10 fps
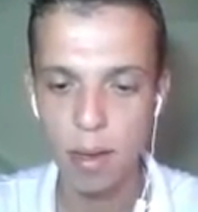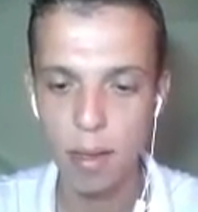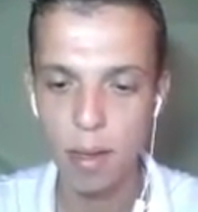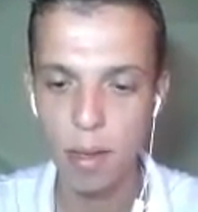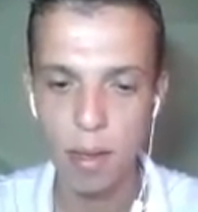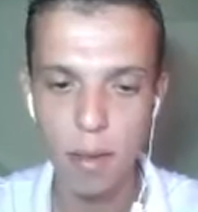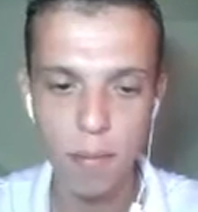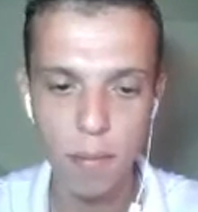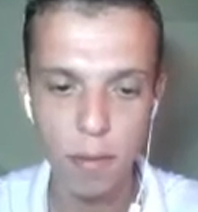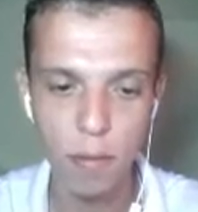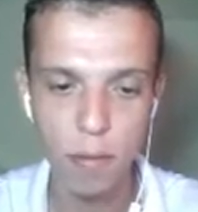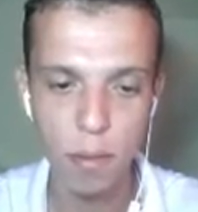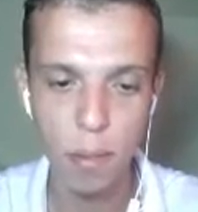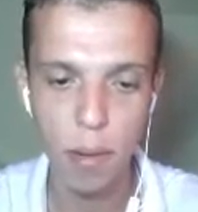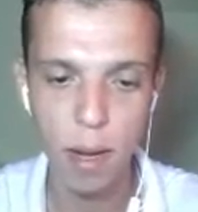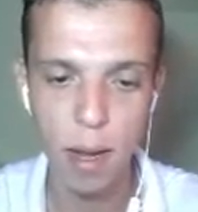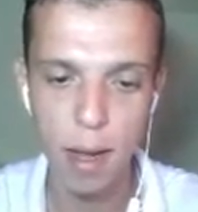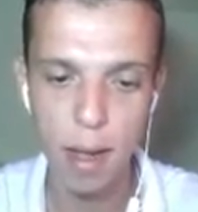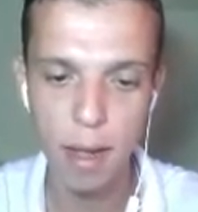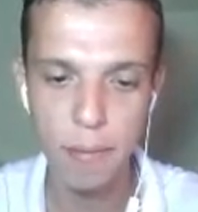Tá atendendo aqui.
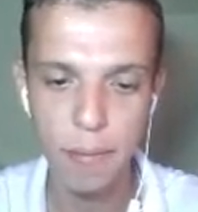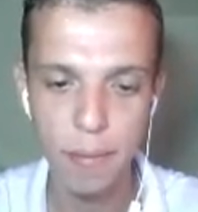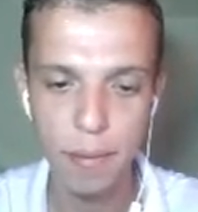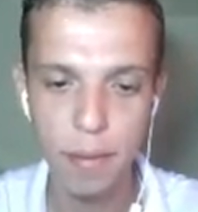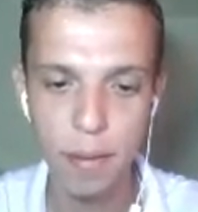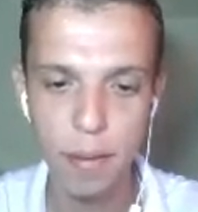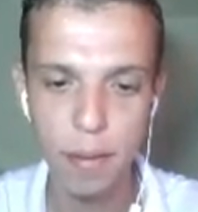Vamos pra cá.